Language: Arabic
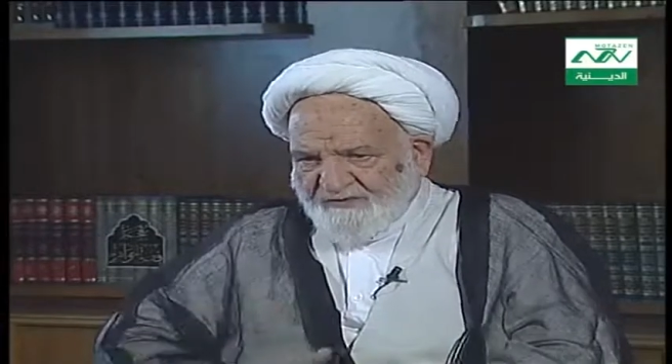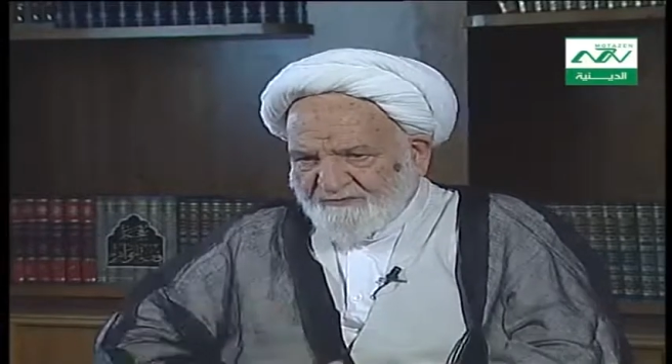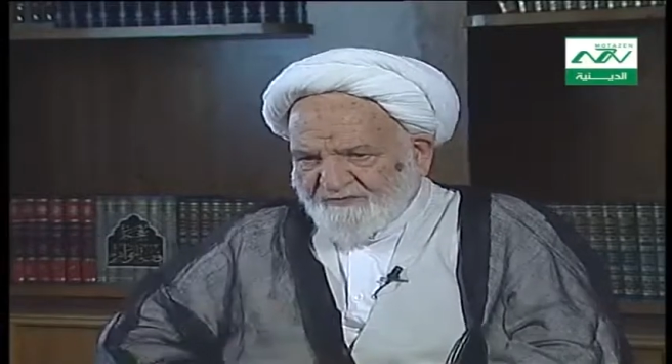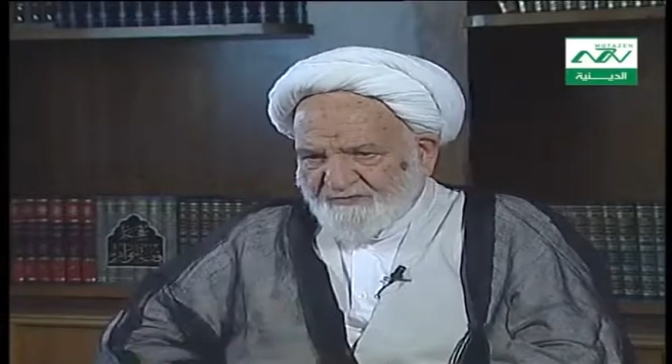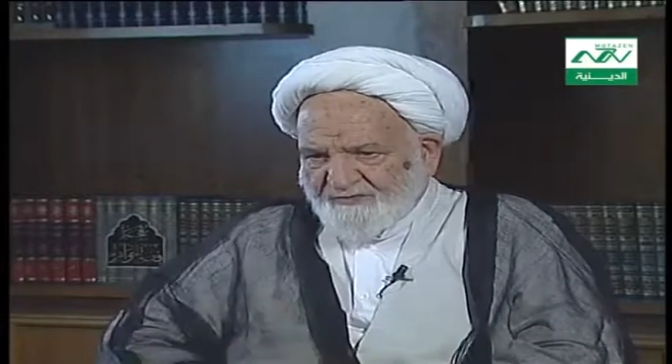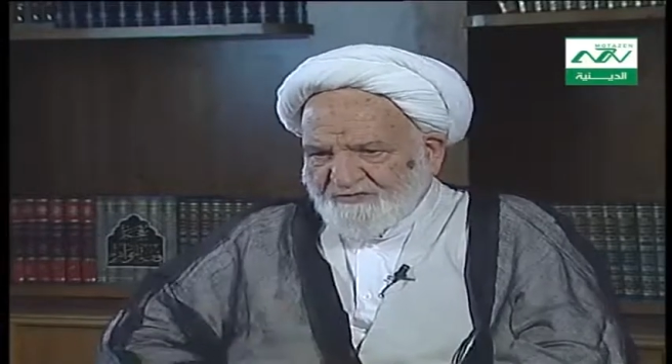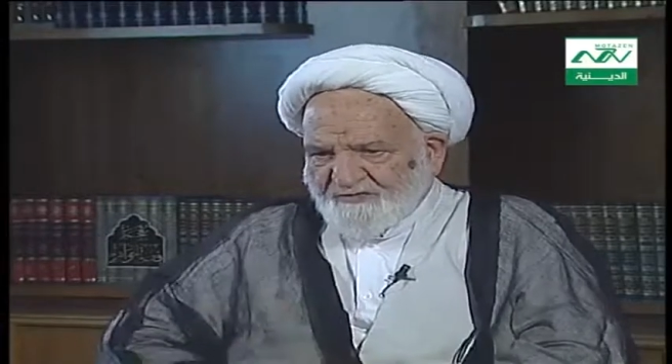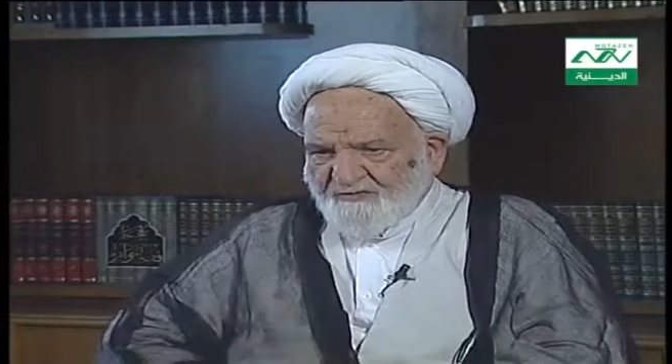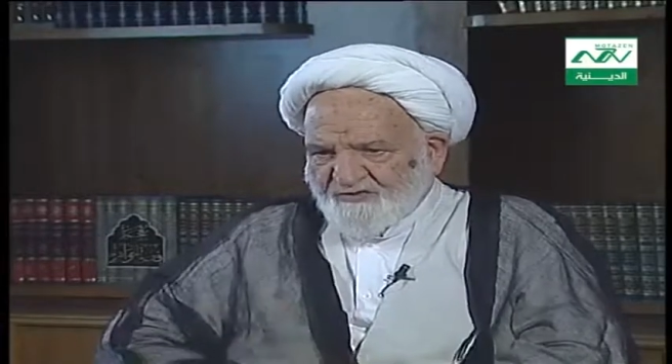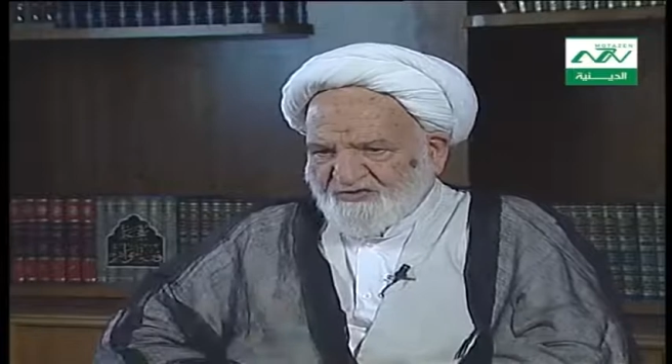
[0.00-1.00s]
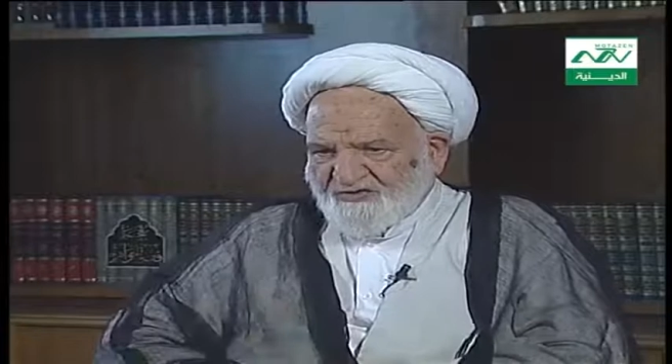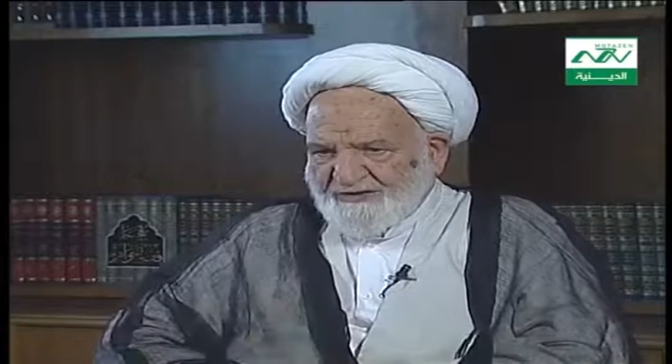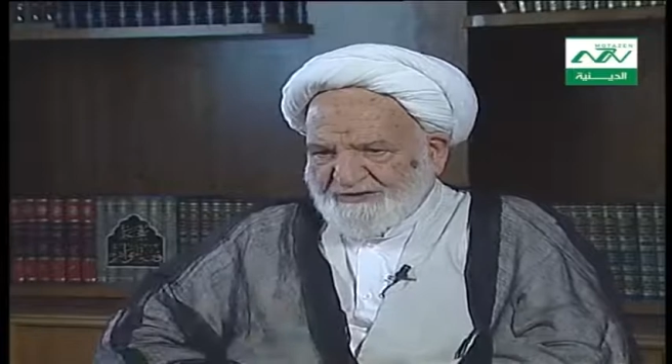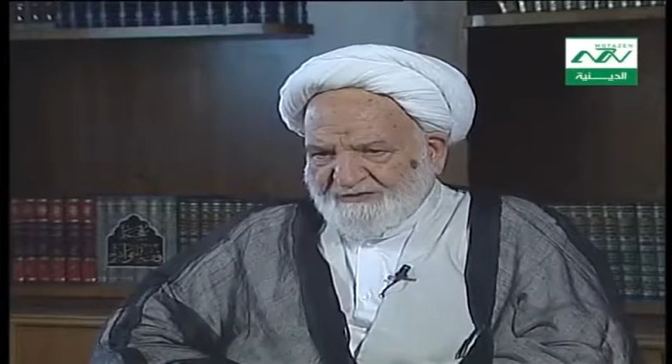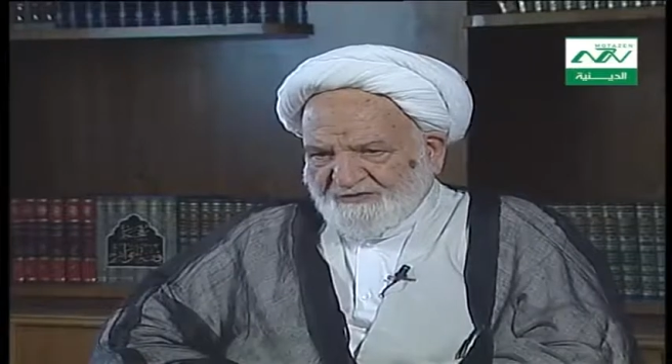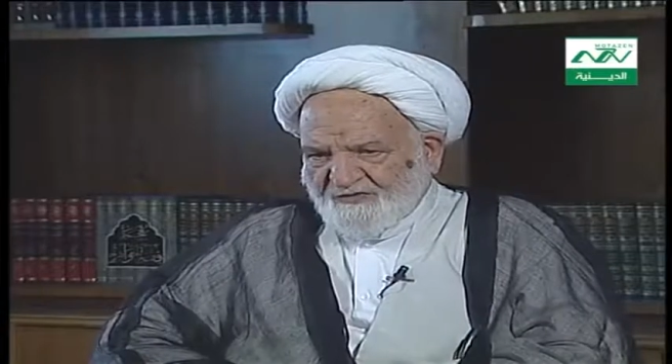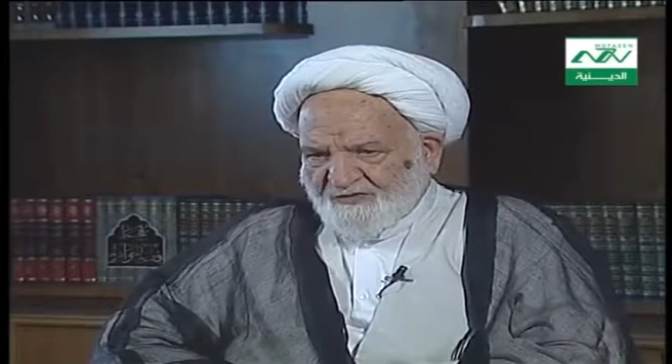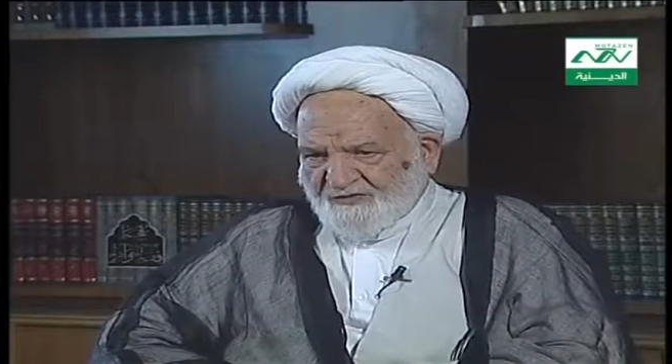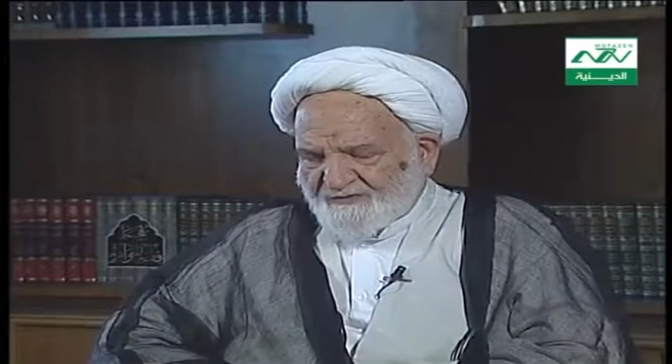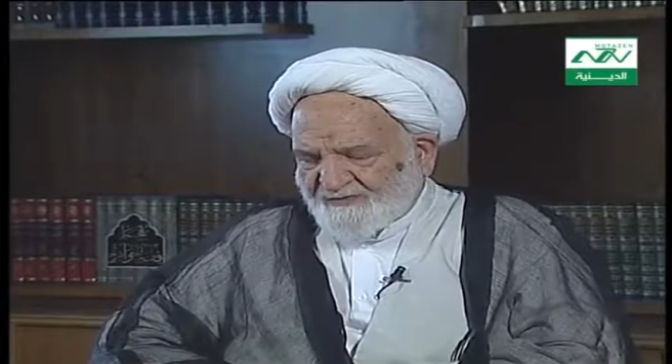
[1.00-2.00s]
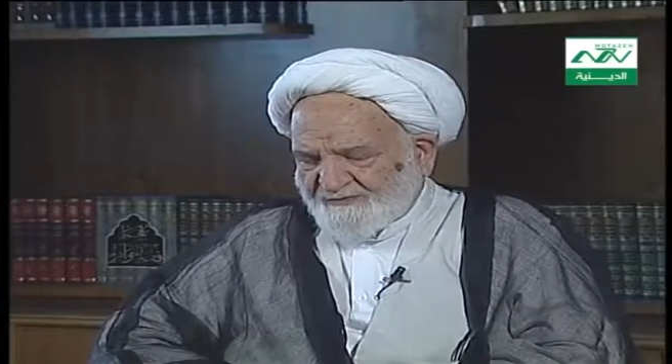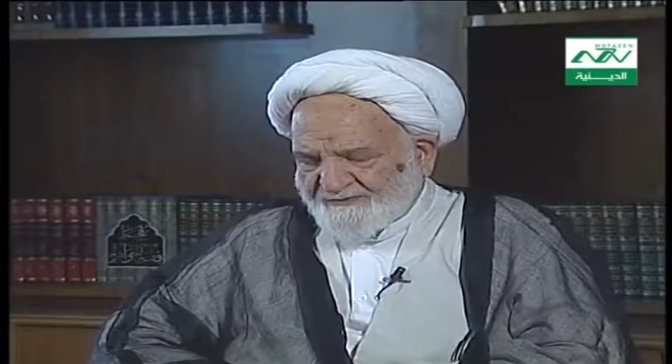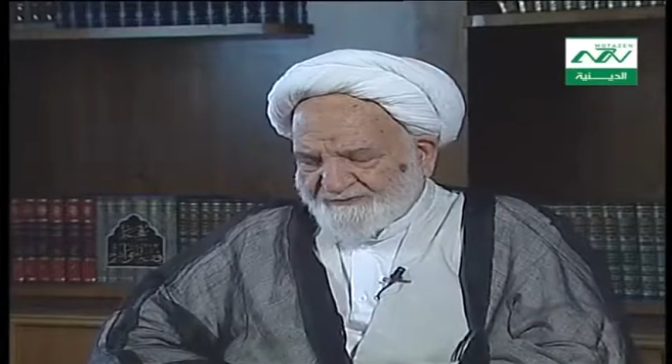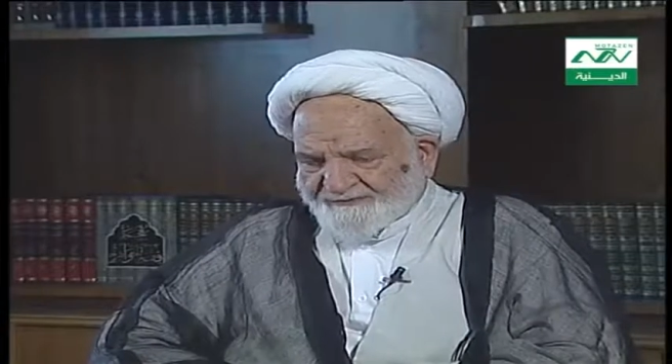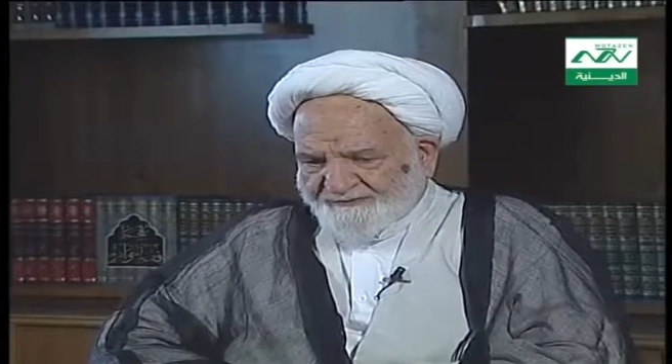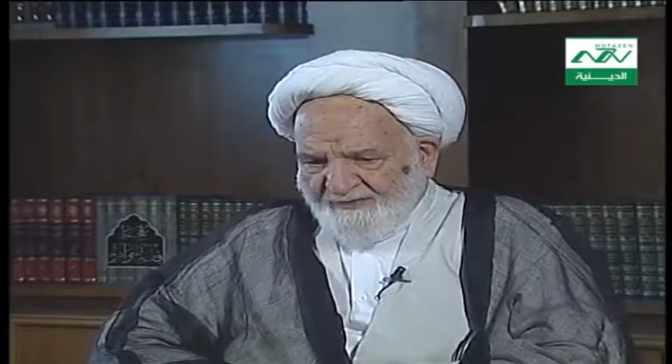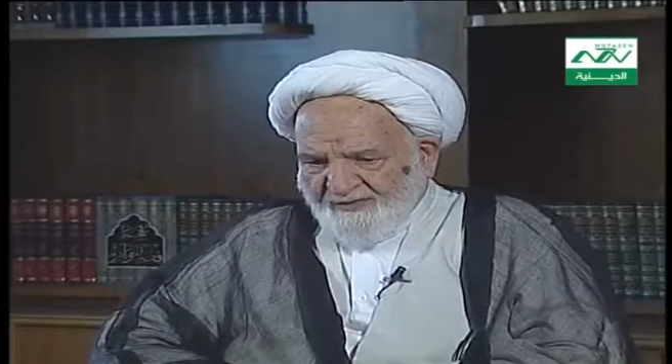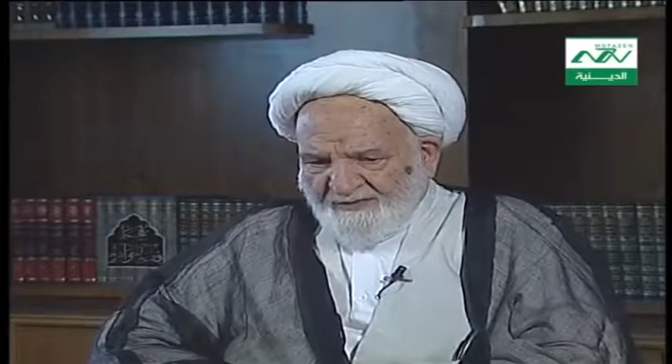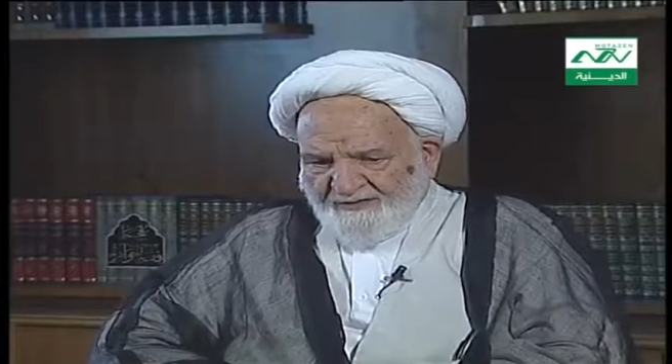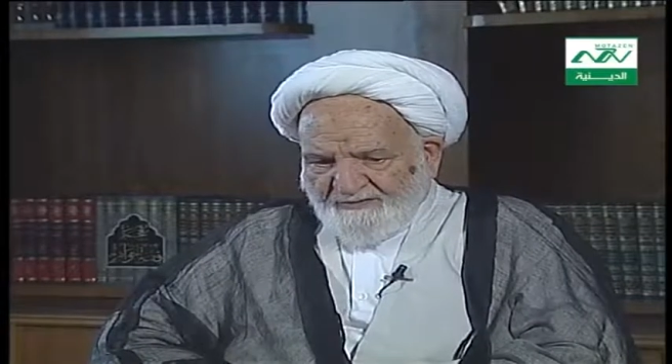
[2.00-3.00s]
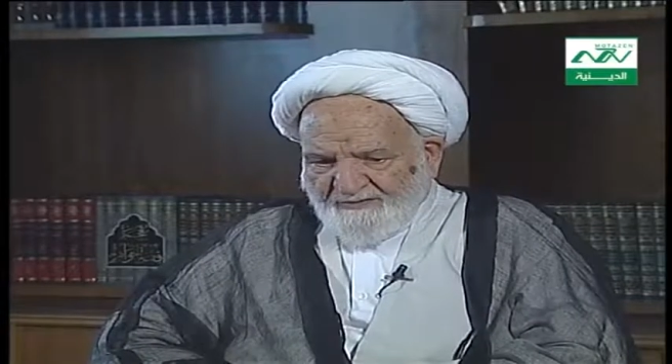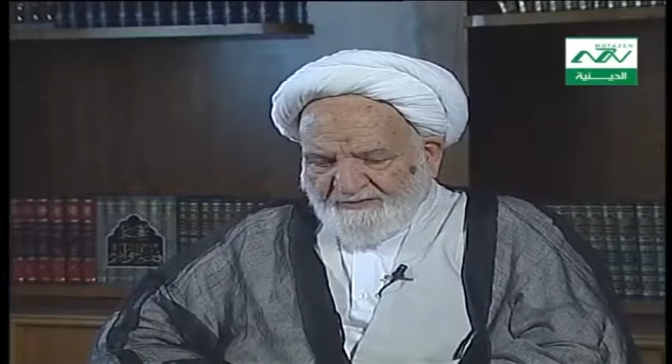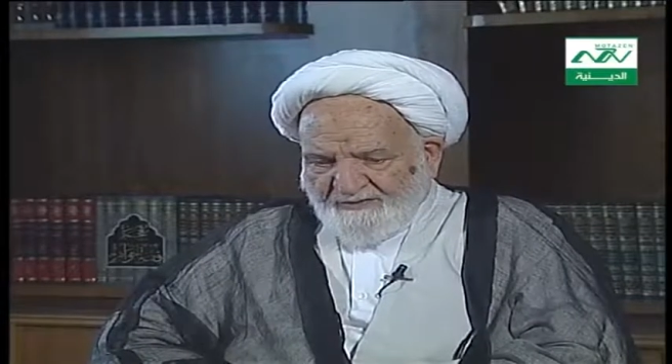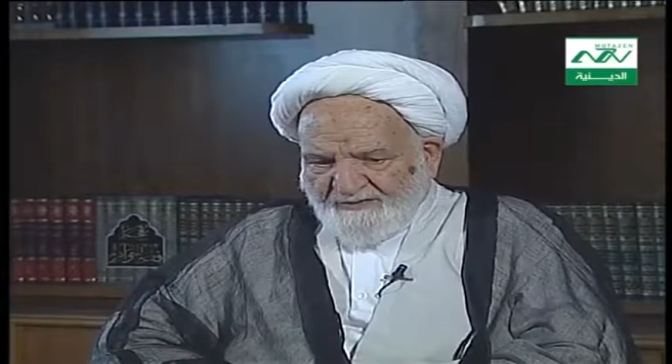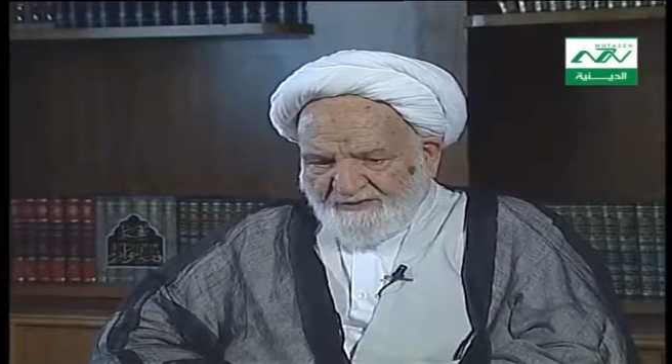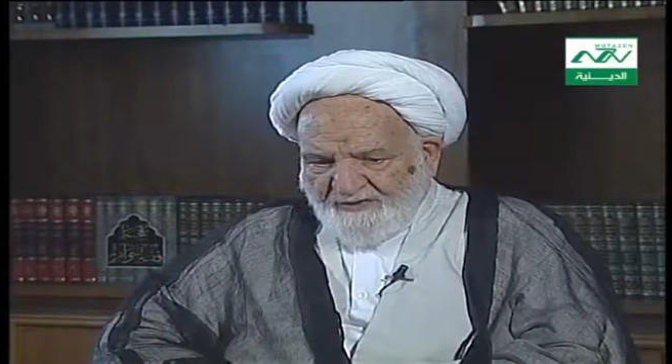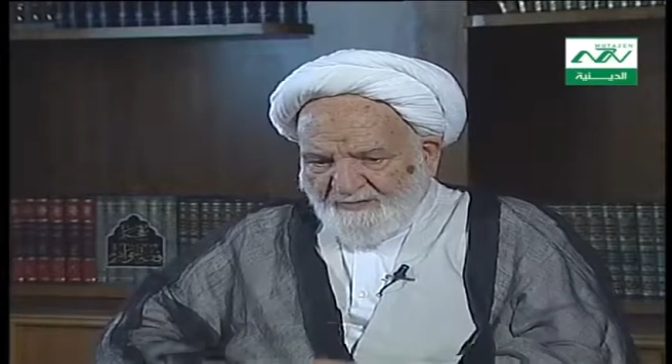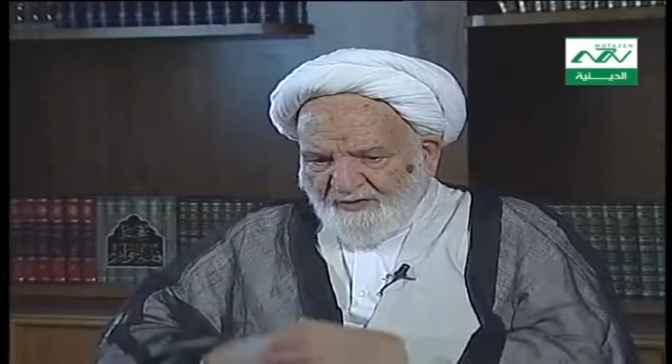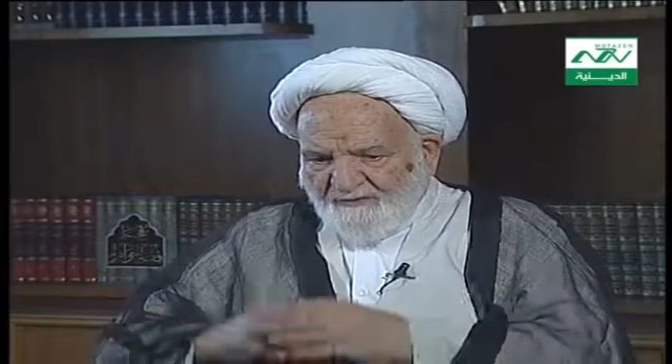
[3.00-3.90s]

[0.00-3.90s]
فتح الإمام الرسالة وقرأها وقال مرتين